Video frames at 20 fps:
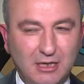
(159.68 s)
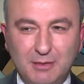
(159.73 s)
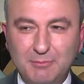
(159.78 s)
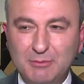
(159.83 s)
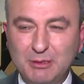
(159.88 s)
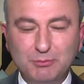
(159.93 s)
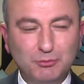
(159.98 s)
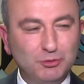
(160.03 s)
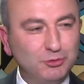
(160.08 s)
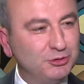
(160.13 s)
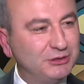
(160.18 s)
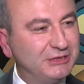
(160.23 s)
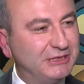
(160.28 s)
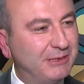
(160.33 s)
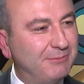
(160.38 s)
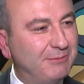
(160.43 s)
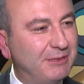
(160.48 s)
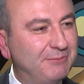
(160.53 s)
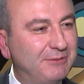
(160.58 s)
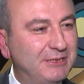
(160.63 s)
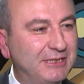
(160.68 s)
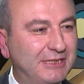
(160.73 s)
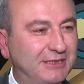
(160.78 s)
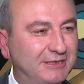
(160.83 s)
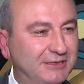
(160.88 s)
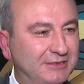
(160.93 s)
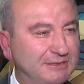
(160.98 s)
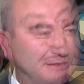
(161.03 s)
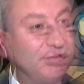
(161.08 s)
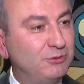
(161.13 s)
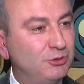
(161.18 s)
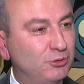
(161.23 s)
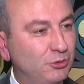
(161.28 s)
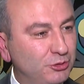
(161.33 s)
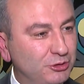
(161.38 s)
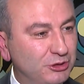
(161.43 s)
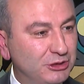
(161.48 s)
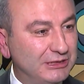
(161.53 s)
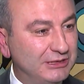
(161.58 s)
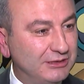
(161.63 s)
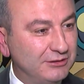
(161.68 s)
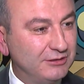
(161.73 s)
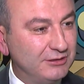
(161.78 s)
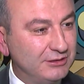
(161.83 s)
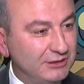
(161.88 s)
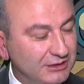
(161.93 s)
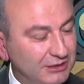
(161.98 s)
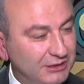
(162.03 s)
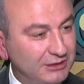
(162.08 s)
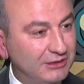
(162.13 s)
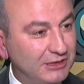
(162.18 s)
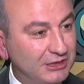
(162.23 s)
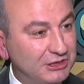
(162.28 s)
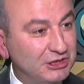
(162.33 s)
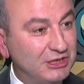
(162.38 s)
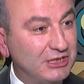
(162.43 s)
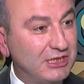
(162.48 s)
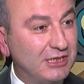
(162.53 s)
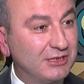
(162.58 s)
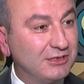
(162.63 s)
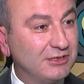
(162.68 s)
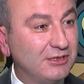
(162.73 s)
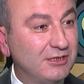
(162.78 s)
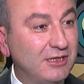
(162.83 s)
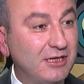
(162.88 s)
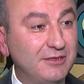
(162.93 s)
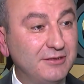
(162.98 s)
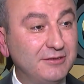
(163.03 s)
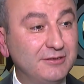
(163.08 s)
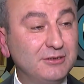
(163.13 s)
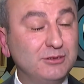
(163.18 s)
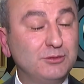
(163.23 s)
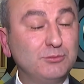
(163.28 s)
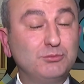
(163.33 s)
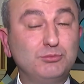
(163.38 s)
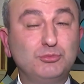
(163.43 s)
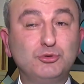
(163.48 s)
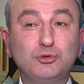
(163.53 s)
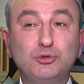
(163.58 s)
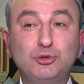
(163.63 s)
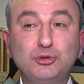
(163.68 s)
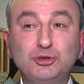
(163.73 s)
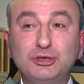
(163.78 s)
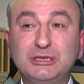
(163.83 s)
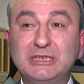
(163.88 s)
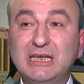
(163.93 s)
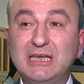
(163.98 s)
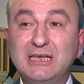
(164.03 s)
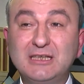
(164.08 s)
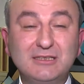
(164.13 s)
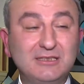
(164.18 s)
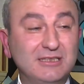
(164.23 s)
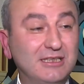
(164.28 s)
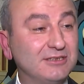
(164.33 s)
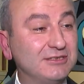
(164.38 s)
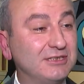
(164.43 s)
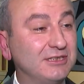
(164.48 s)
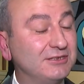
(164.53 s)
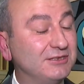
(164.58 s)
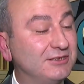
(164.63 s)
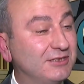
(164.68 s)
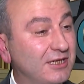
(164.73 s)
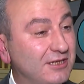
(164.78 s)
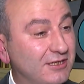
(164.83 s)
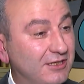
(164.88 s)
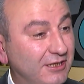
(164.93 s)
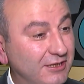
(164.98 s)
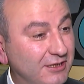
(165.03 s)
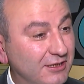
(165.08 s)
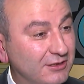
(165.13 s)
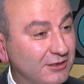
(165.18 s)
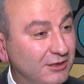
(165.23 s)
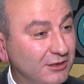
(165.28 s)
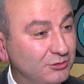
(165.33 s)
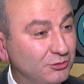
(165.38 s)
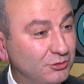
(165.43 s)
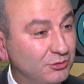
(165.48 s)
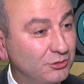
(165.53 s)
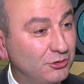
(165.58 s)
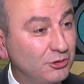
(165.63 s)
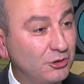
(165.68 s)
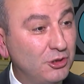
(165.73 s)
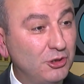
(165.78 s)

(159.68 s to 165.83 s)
Ama bunun sebebi nedir? 2012 yılında çıkartılan bütün şehir yasasından kaynaklanıyor.